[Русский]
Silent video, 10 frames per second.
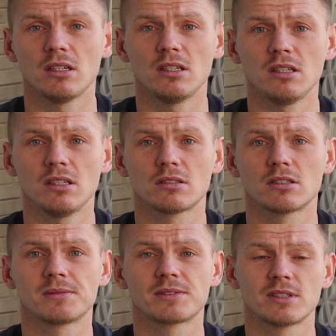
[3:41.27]
и,
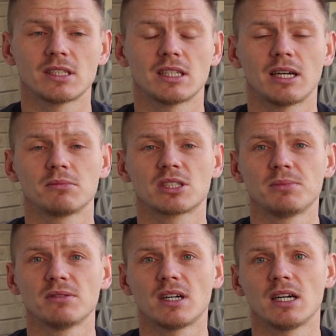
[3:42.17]
собственно, нам
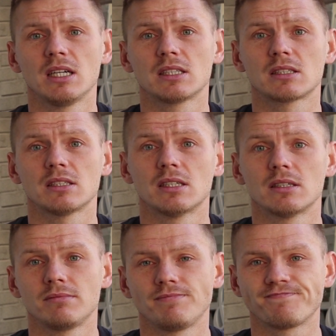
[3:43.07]
забивает
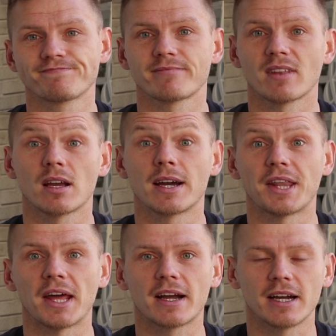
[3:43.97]
э,
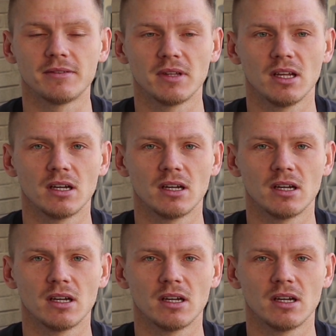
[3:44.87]
коряка.